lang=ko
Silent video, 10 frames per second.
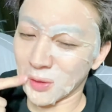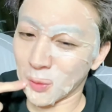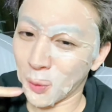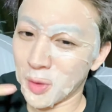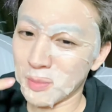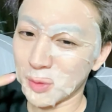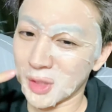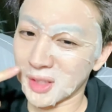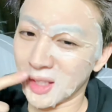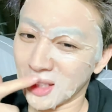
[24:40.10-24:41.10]
거의
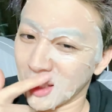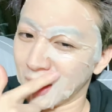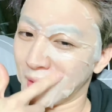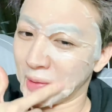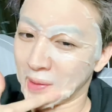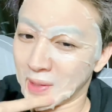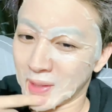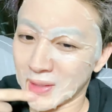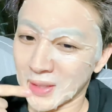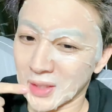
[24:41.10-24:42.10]
고인물인데,
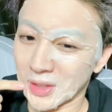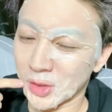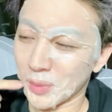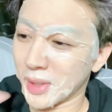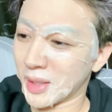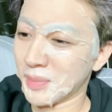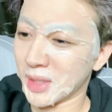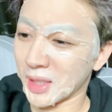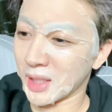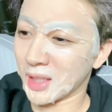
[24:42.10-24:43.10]
네, 저만
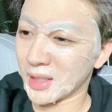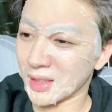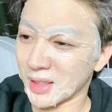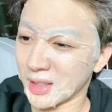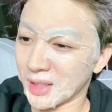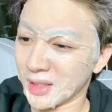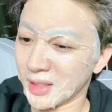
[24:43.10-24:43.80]
합니다. 네.